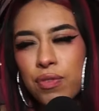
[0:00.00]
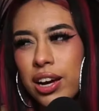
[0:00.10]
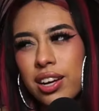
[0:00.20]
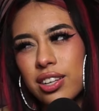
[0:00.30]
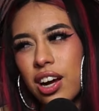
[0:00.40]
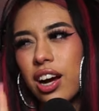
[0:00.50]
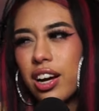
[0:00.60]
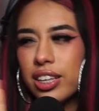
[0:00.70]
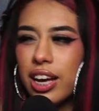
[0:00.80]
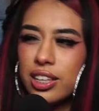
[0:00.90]
fue,
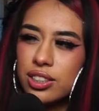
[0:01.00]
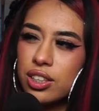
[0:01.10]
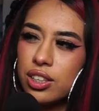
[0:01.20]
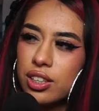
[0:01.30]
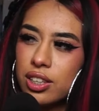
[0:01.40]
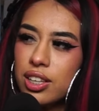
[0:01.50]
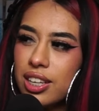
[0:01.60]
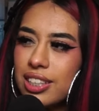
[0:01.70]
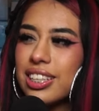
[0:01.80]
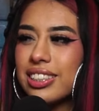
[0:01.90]
no, ya eso, Es que yo soy
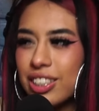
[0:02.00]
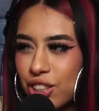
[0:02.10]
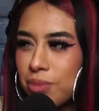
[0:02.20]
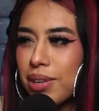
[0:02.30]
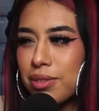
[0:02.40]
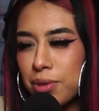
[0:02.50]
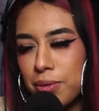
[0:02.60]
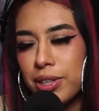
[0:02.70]
más Que tatas más